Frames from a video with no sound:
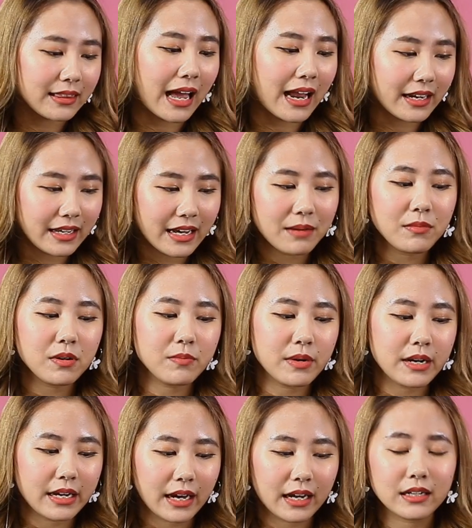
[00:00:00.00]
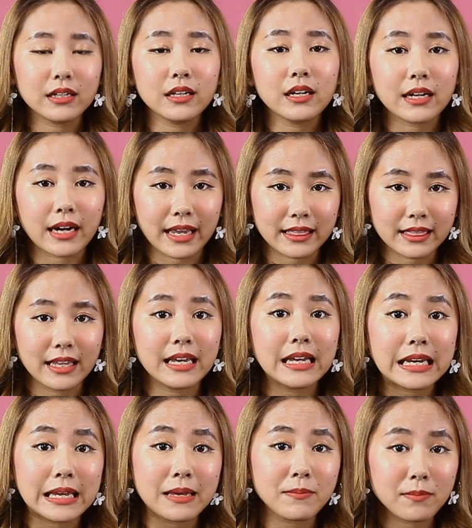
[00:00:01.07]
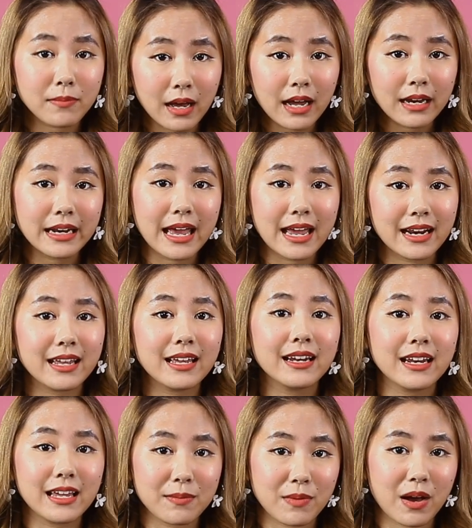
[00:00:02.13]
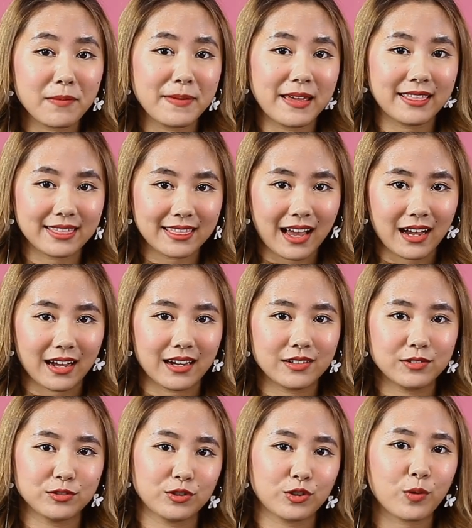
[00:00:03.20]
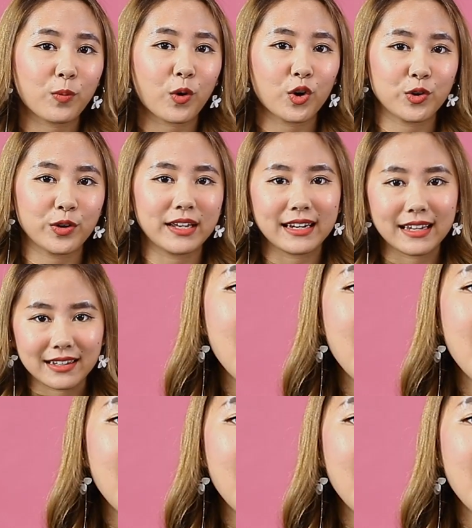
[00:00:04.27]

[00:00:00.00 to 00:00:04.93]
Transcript: Tania memberikan rating 5 dari 5 bintang untuk produk ini.